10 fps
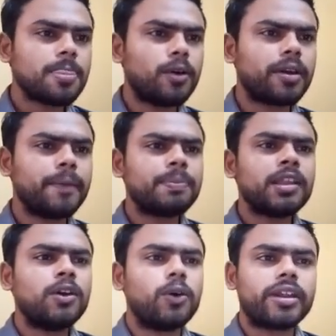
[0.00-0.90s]
ओके okay.
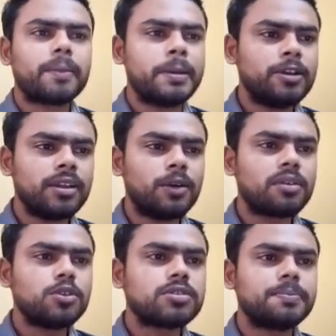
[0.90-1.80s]
और एक वीडियो
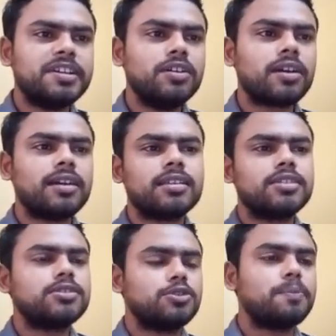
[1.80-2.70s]
लाऊंगा उस वीडियो के
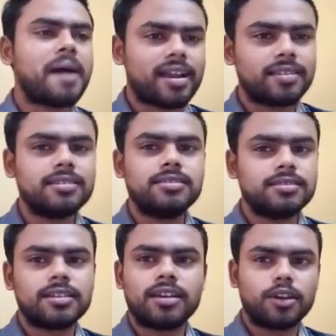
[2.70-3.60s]
अंदर जो बाकी की
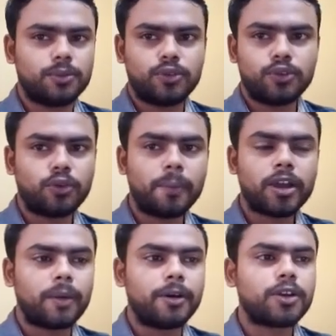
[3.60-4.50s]
चीज़ें हैं वे वो मैं
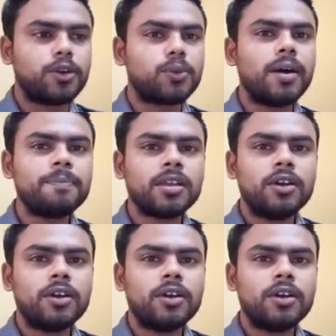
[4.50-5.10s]
कवर करूँगा